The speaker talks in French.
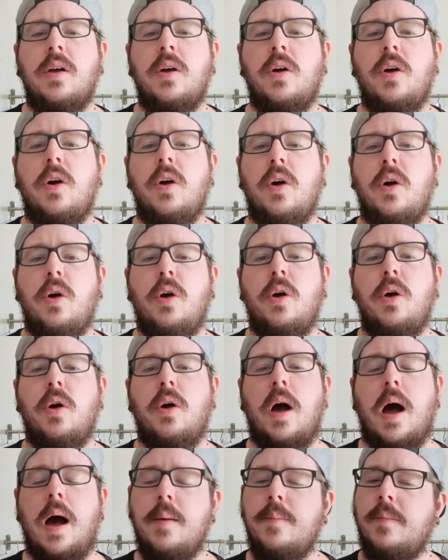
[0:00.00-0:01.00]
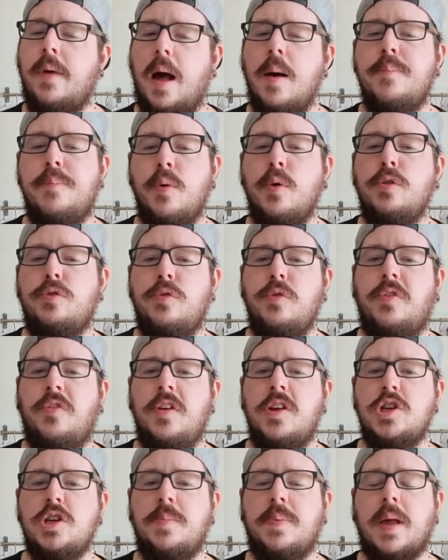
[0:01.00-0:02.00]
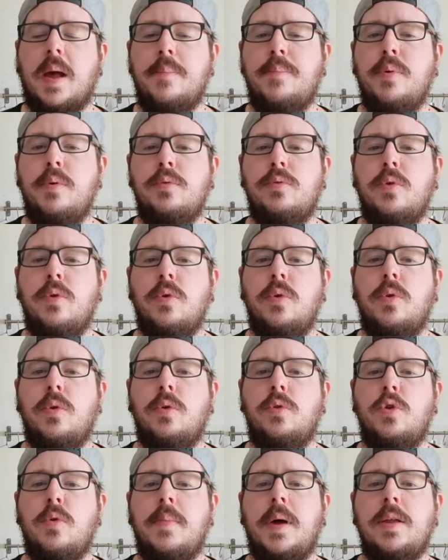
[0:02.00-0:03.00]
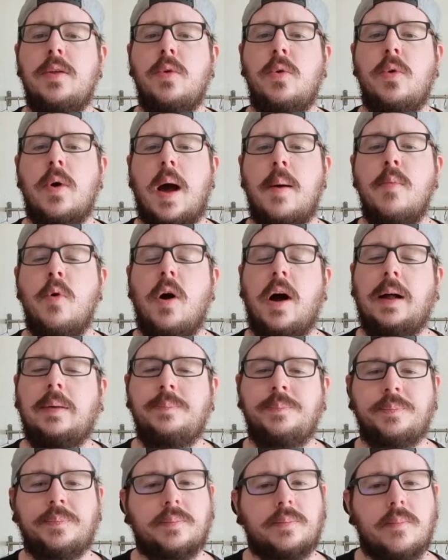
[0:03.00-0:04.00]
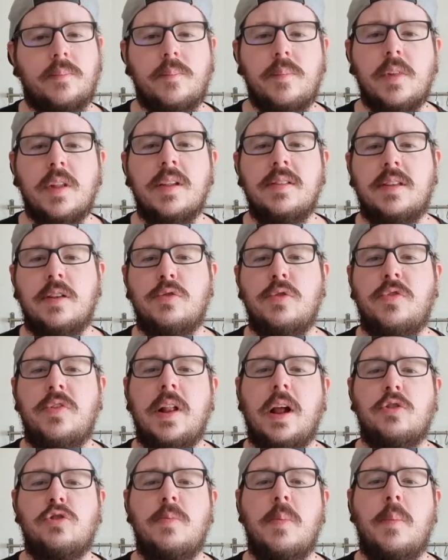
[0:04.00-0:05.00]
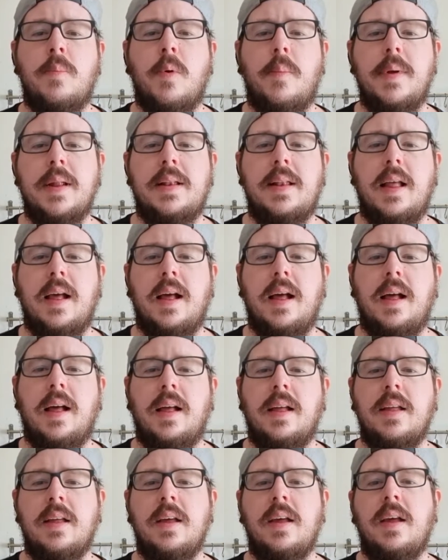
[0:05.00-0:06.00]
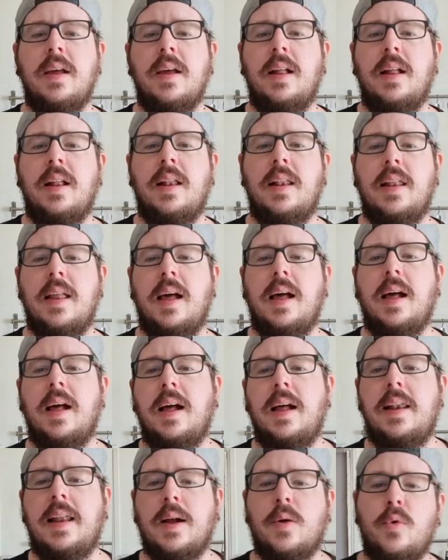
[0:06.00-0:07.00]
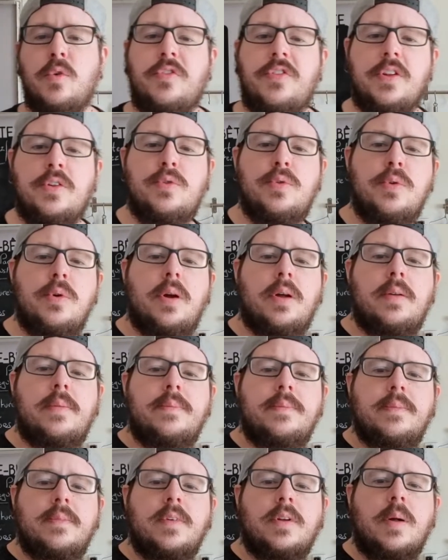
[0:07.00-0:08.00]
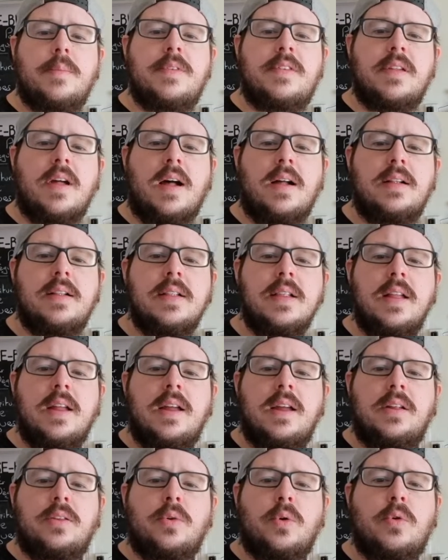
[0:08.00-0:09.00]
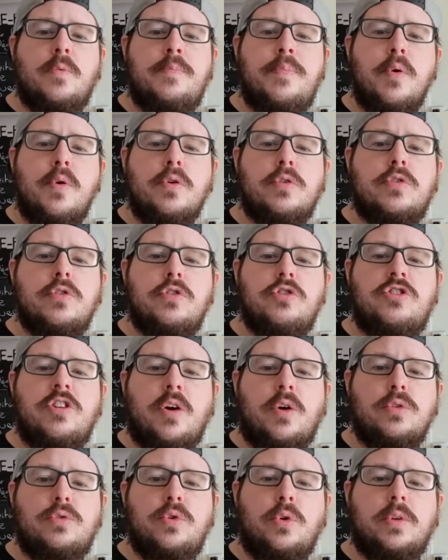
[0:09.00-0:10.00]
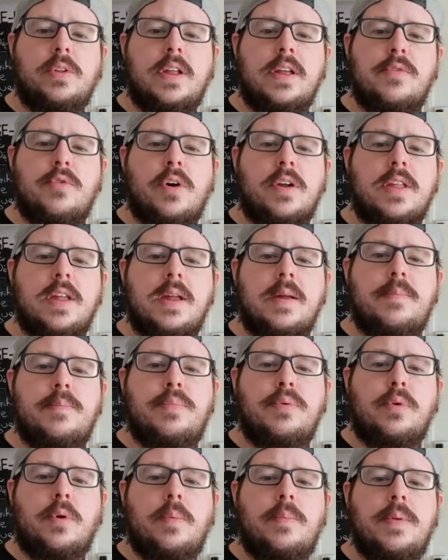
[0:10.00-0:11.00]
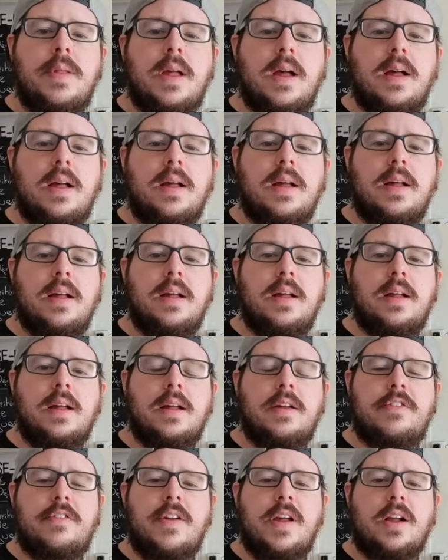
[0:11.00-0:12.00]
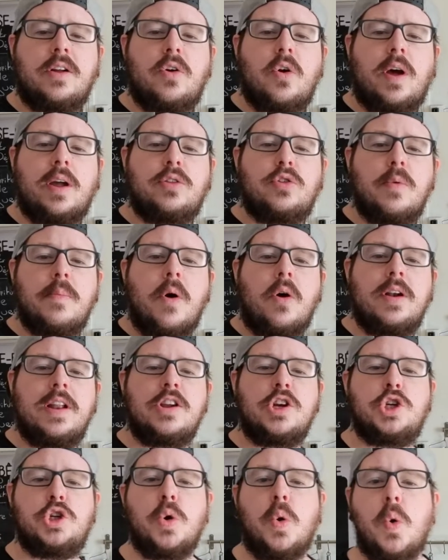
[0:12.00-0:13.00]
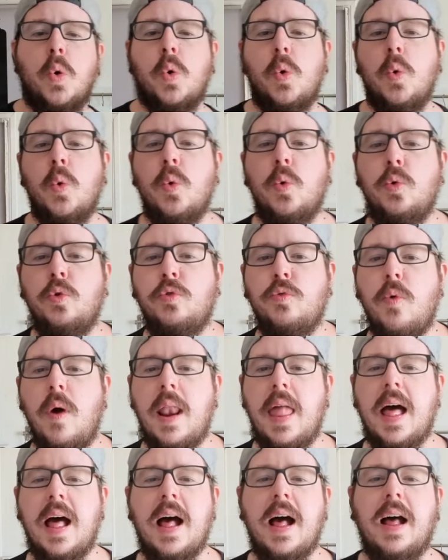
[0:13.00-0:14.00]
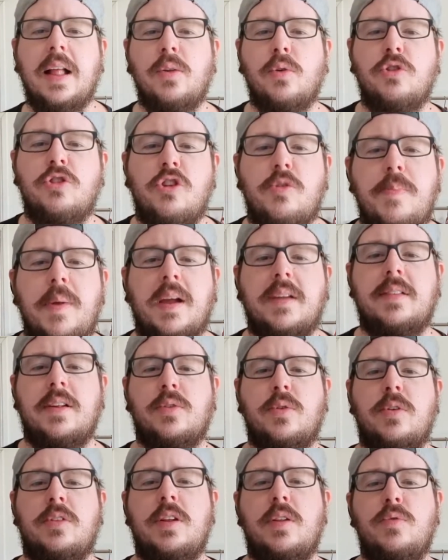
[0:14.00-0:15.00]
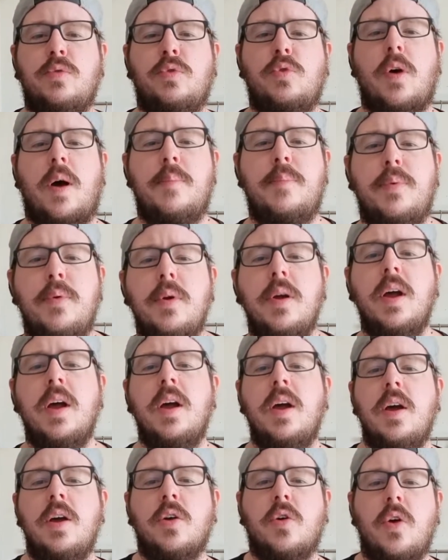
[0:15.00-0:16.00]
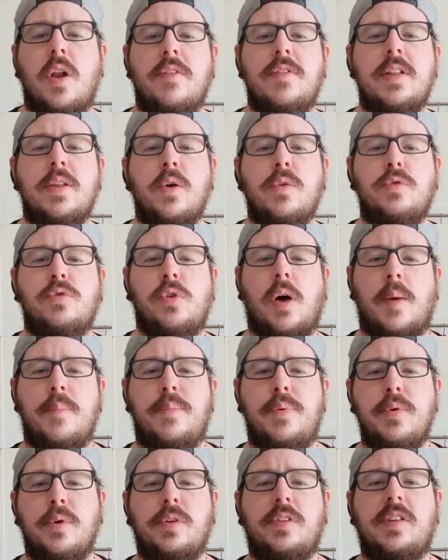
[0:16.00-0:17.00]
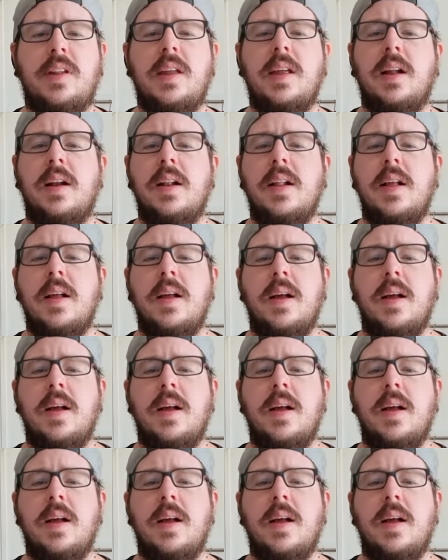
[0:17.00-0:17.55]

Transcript: Euh, un, pot suffit. J'ai pris un pot de, de maillot Amora. Ça suffit largement pour mettre la, la, la confiture comme ça. Donc pot que j'ai retourné, vous voyez, pour bien faire correctement les choses. Voilà, donc j'espère que cette recette vous aura plu, que la vidéo vous aura plu aussi.